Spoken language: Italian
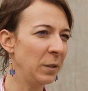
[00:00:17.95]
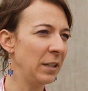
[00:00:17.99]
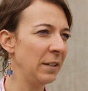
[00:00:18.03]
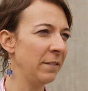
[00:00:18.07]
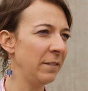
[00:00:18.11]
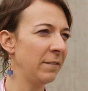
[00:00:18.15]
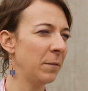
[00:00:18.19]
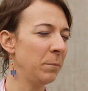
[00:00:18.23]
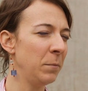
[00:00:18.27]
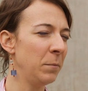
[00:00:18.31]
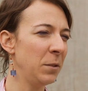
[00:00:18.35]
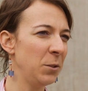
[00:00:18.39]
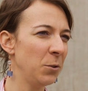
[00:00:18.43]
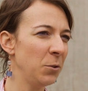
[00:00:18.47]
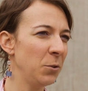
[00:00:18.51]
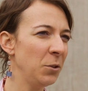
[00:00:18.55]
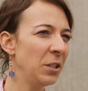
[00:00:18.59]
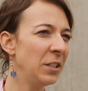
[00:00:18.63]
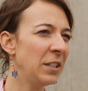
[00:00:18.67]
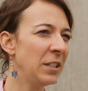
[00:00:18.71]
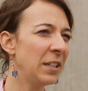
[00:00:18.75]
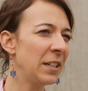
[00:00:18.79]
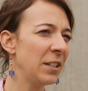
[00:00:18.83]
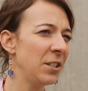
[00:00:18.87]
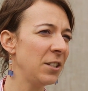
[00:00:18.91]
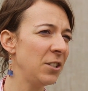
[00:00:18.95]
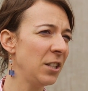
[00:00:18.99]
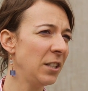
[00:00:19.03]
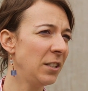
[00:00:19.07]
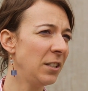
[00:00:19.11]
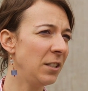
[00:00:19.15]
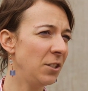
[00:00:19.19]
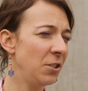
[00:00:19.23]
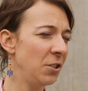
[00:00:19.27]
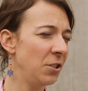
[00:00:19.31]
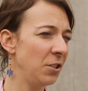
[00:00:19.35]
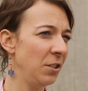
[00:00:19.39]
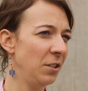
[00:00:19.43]
dei fabbisogni
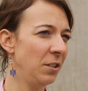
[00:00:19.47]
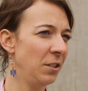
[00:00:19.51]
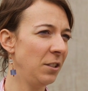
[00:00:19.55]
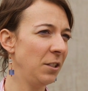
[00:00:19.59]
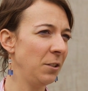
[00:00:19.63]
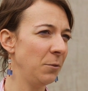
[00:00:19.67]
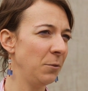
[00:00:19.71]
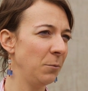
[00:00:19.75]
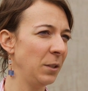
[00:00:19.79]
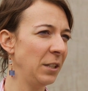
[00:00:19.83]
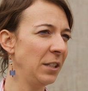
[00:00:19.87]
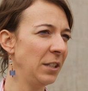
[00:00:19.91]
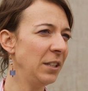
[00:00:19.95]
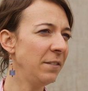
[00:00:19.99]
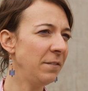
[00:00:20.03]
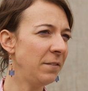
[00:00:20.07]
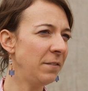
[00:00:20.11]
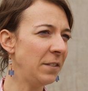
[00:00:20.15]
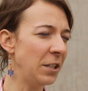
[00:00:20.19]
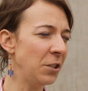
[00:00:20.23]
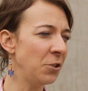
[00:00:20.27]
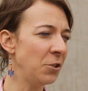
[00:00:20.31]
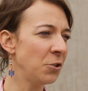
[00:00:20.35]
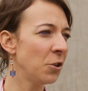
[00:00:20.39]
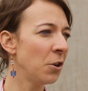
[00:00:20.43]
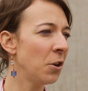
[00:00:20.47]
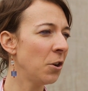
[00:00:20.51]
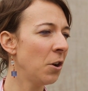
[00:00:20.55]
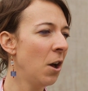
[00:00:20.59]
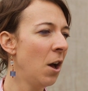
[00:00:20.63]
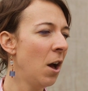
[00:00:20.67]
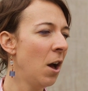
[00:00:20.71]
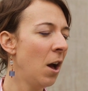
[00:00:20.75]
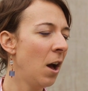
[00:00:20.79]
energetici di un edificio,